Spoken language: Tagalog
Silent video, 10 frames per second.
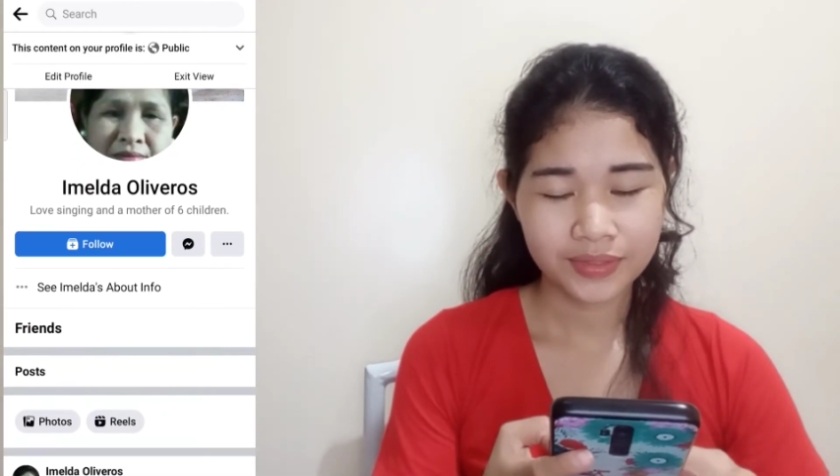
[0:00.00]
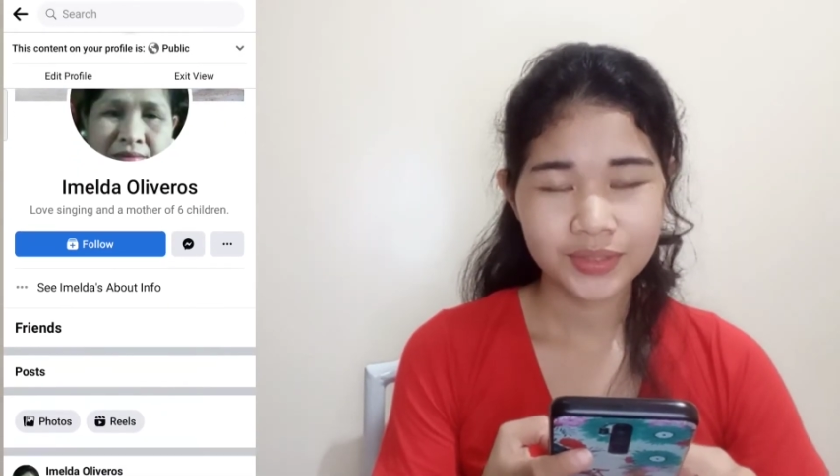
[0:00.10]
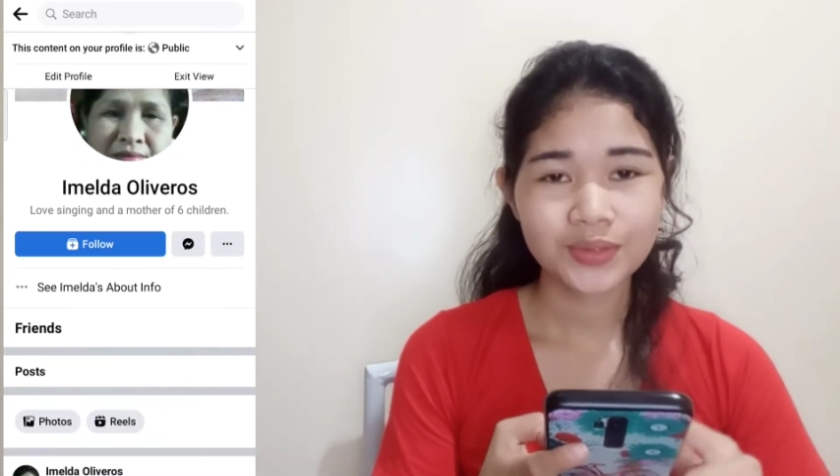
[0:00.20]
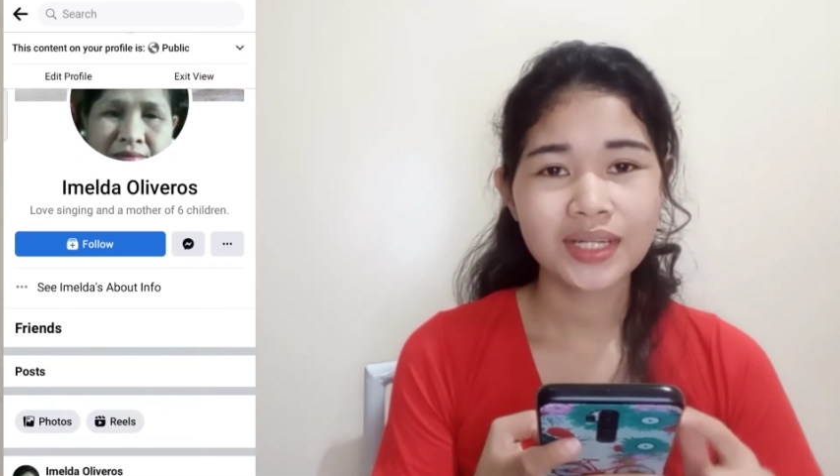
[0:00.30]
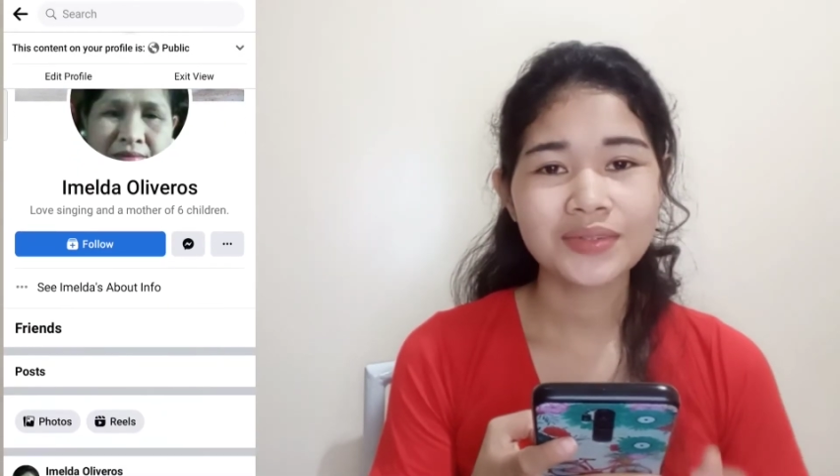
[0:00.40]

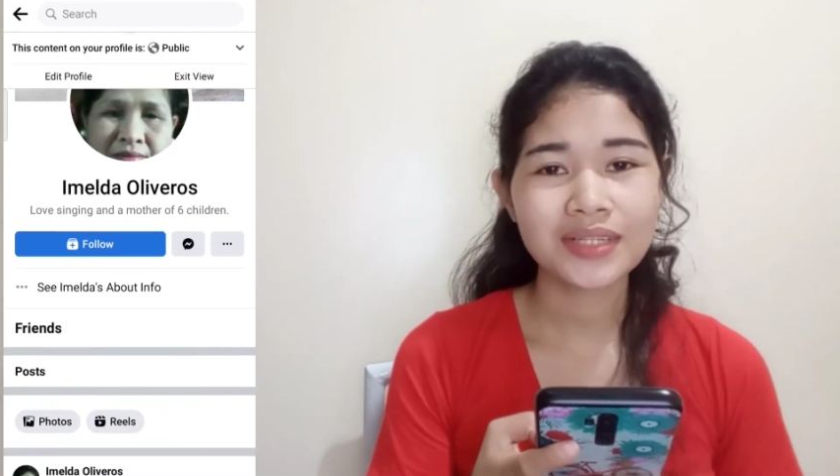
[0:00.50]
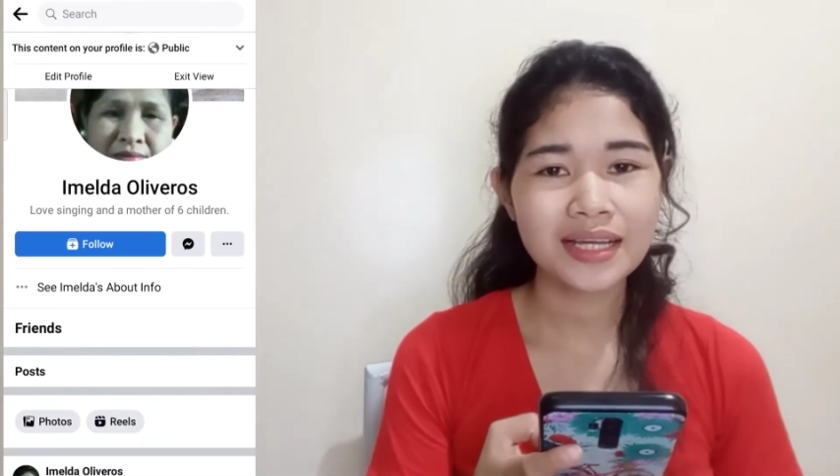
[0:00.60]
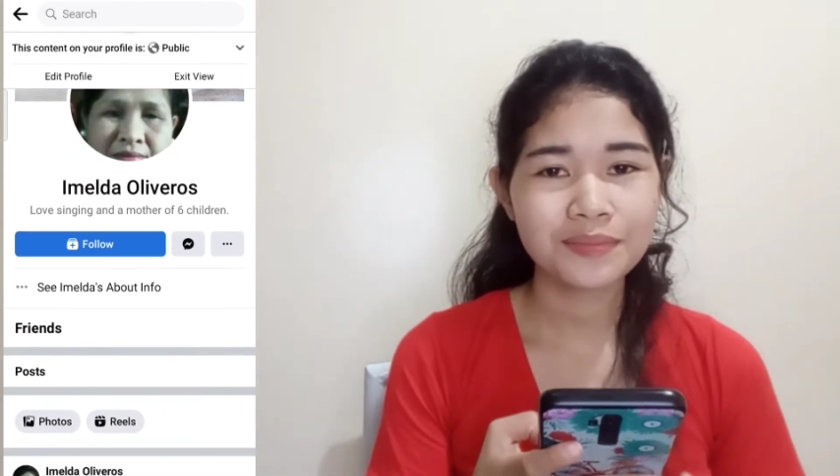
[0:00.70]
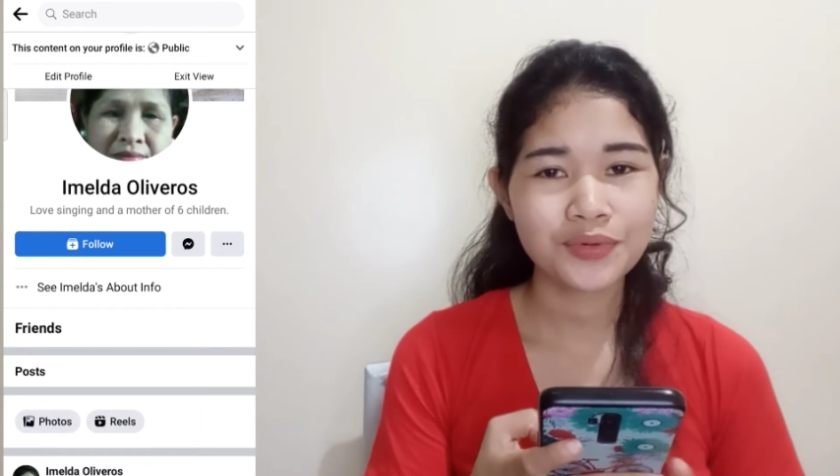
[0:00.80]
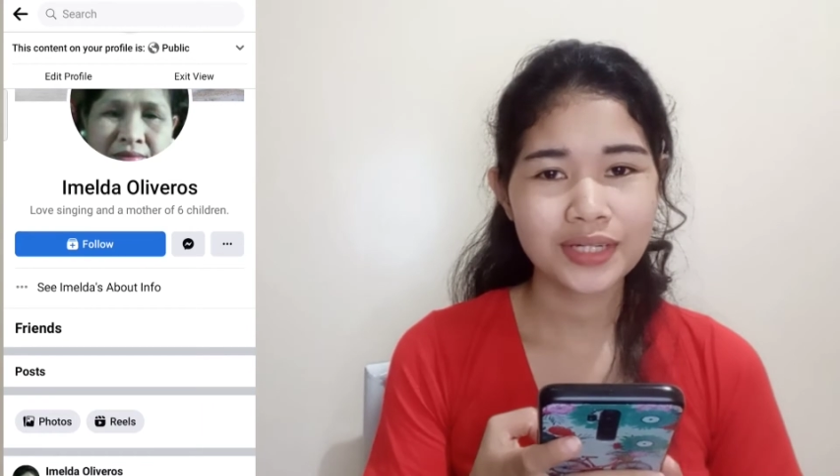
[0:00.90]
So, ganun
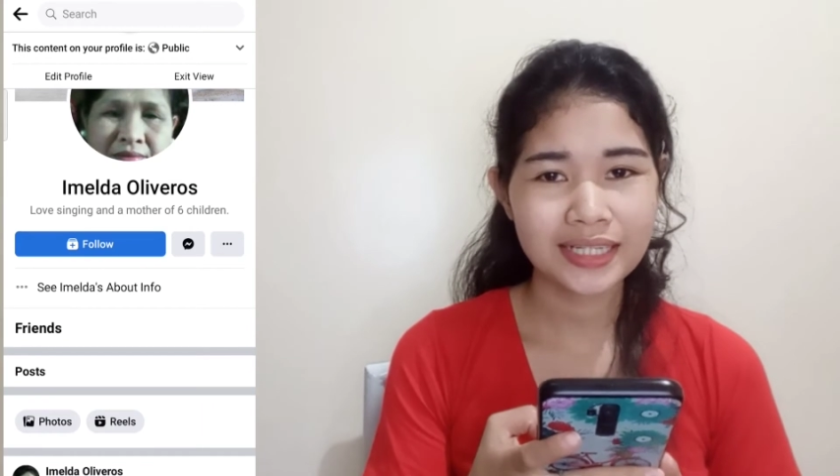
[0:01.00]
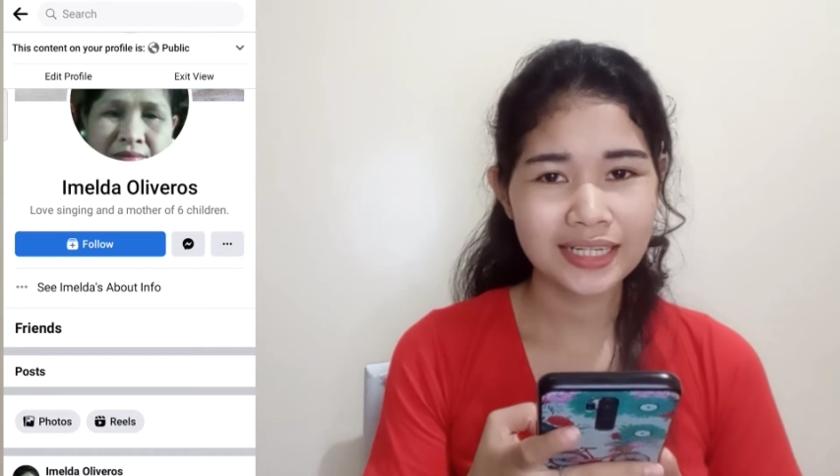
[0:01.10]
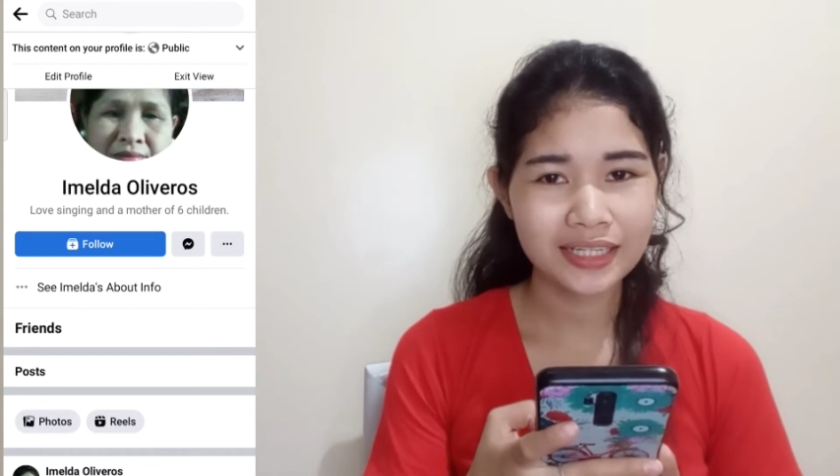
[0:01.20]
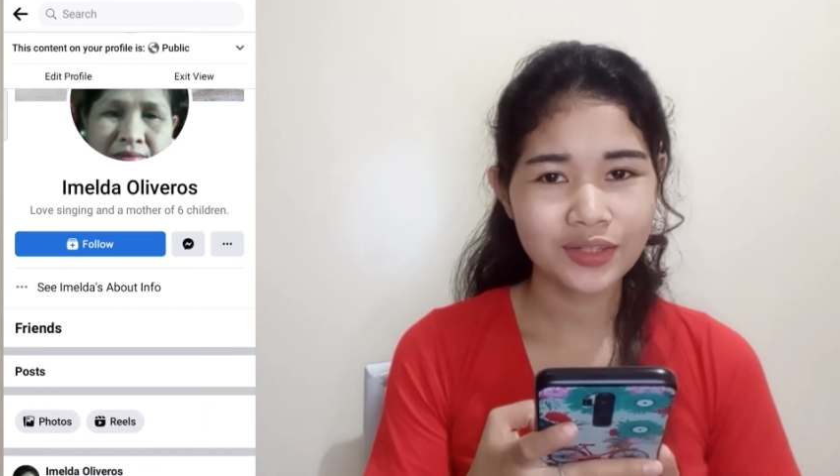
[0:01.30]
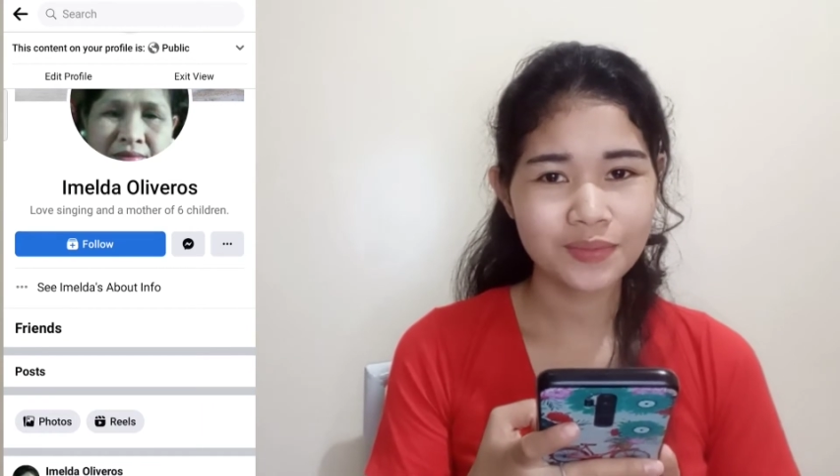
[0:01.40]
lang po
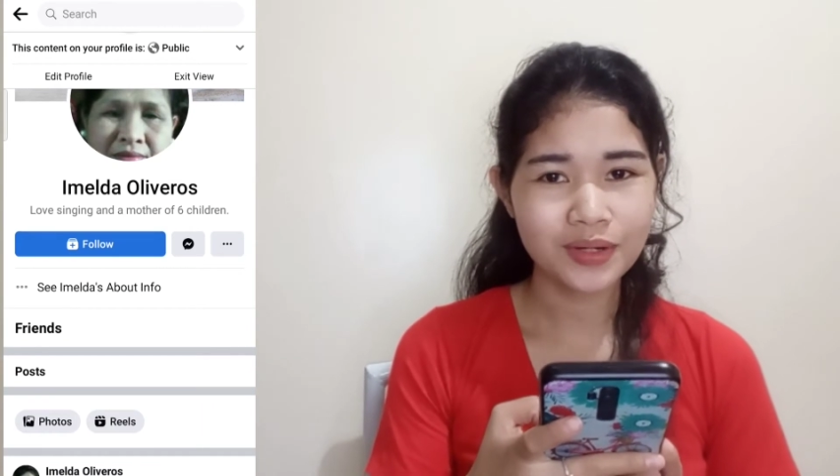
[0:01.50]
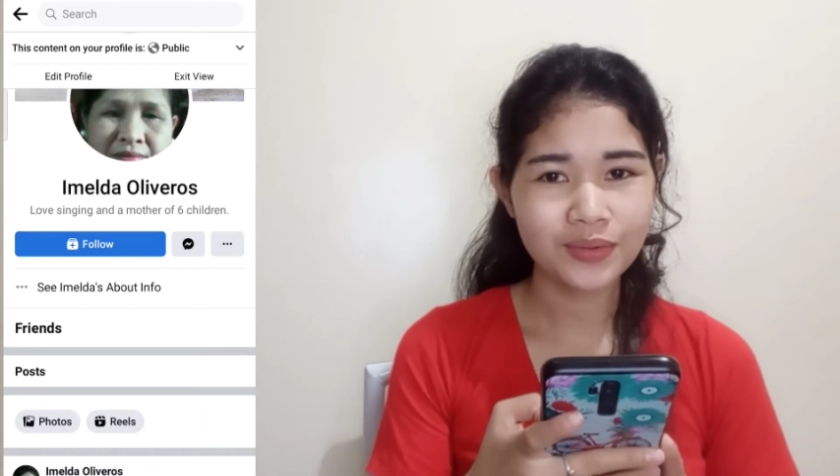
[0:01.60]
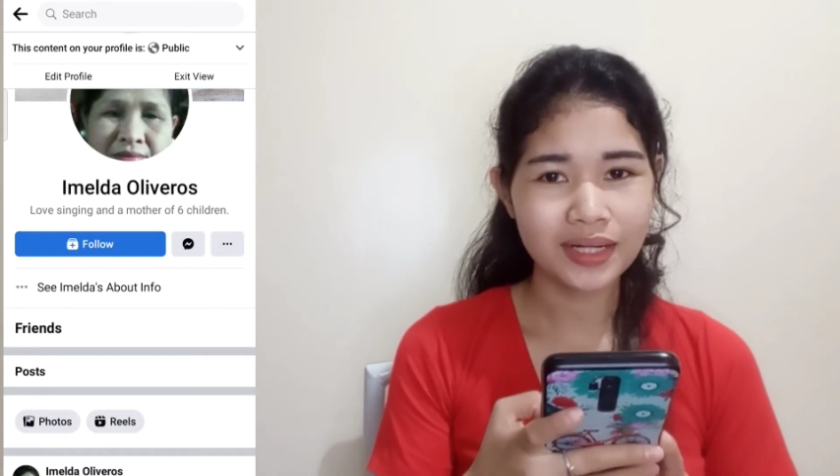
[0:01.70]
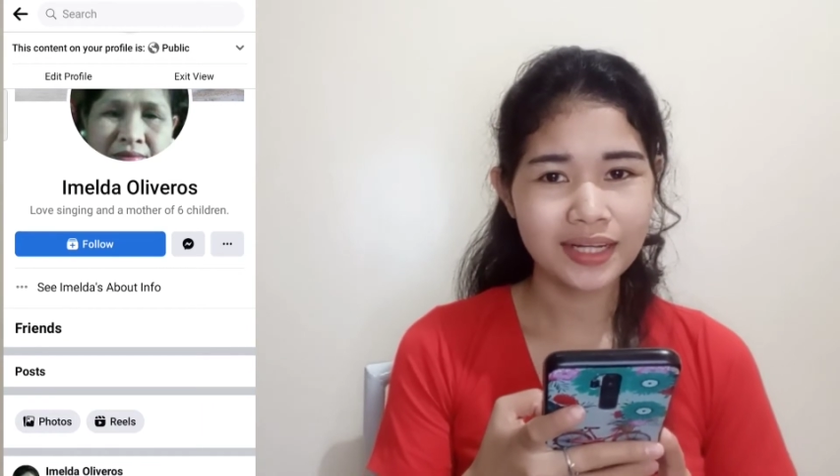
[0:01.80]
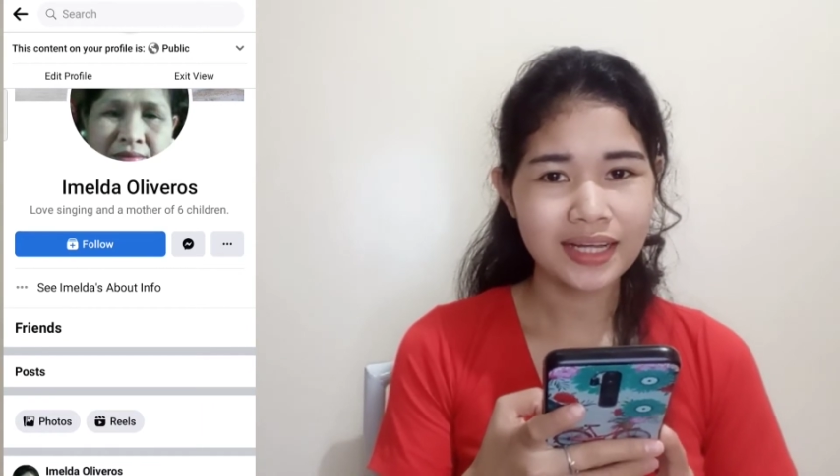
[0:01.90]
kadali gumawa